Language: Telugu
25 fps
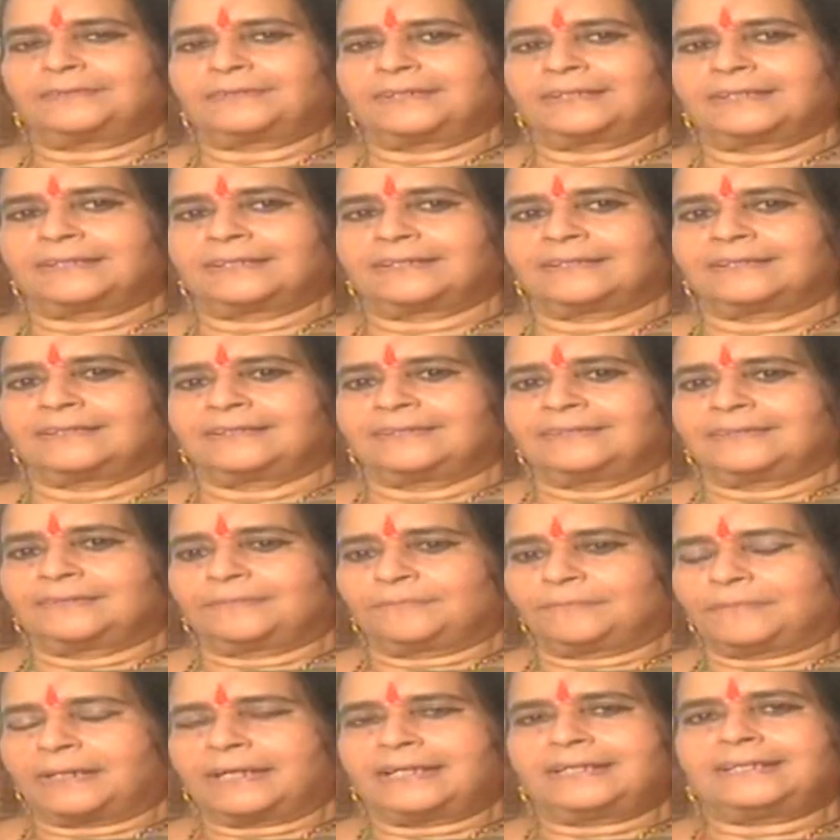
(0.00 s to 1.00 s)
కూడా
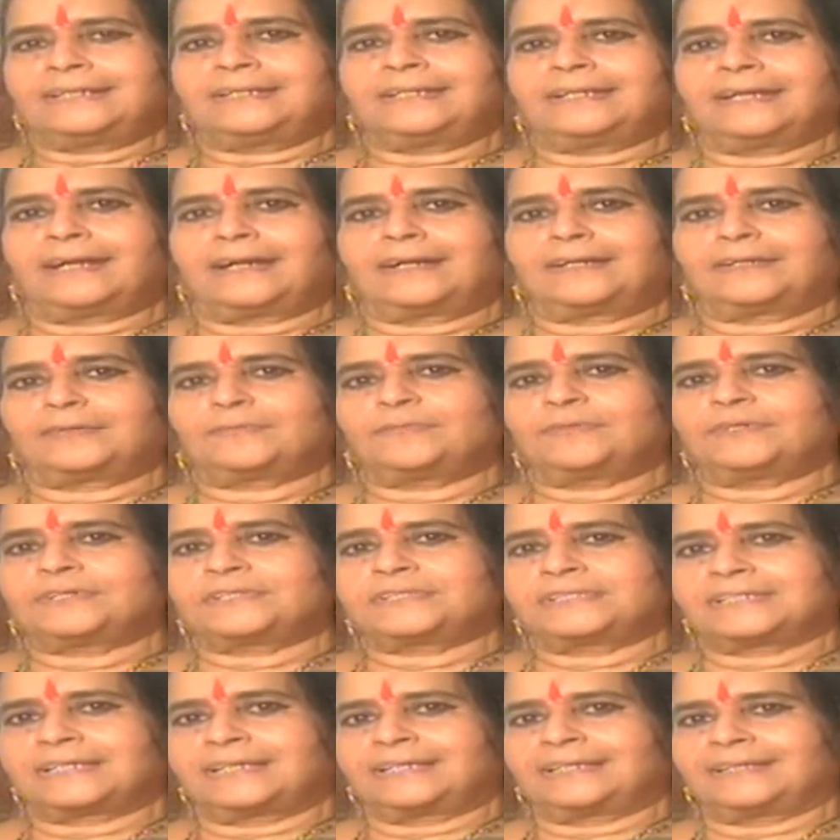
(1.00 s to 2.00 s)
మా ఇంటి
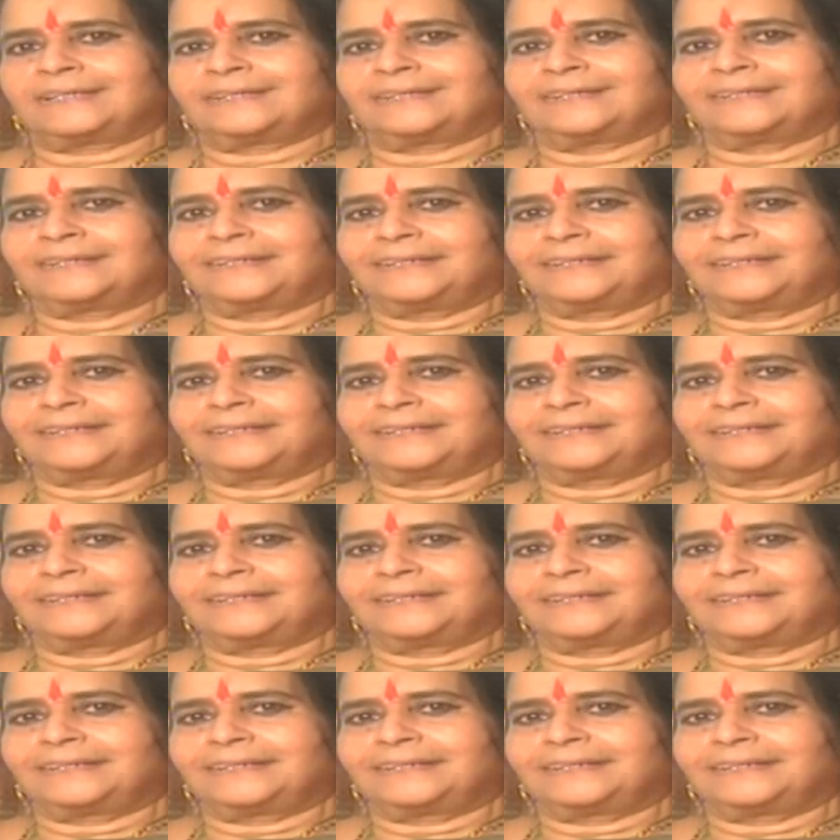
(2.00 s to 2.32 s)
ఆడబొడుచని